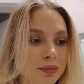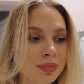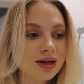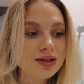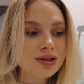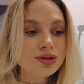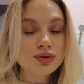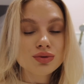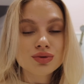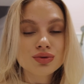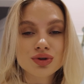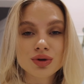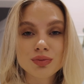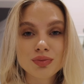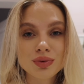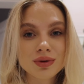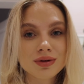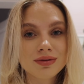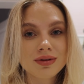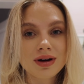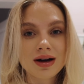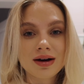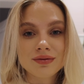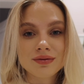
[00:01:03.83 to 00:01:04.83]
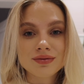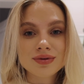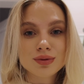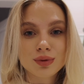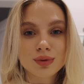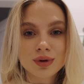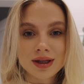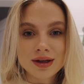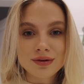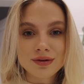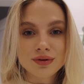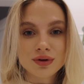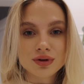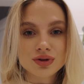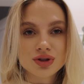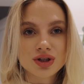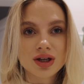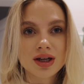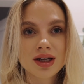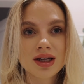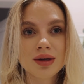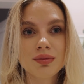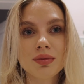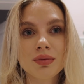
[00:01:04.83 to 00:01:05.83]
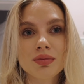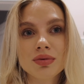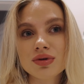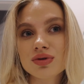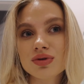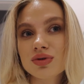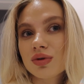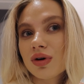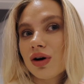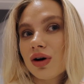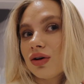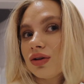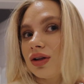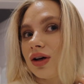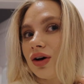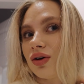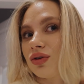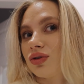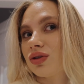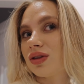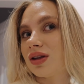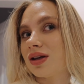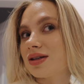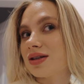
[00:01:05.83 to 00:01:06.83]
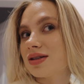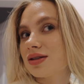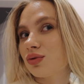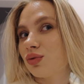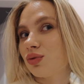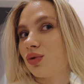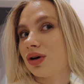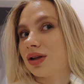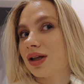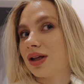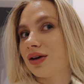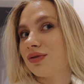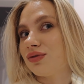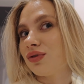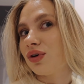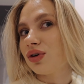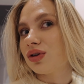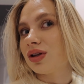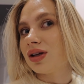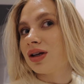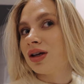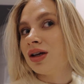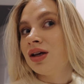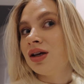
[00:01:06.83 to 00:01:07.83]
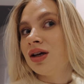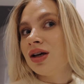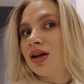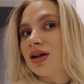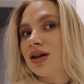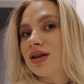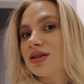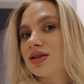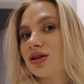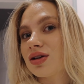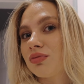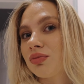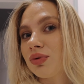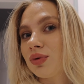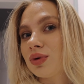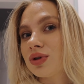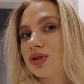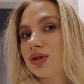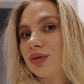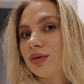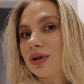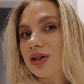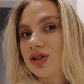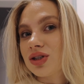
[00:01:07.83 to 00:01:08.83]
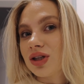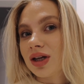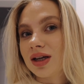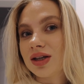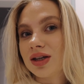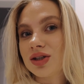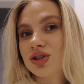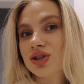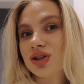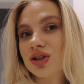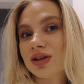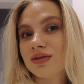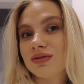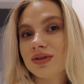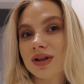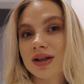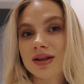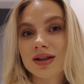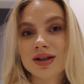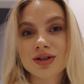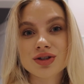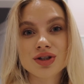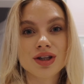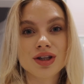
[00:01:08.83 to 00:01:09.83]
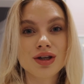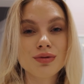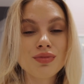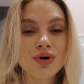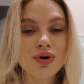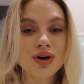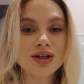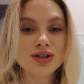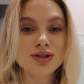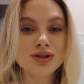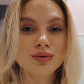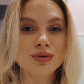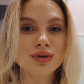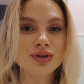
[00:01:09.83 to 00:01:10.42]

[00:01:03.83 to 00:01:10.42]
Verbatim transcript: bardzo dużo pływałam w słonej wodzie i po prostu one od tej słonej wody zrobiły się aż takie sztywne, także nie mogę się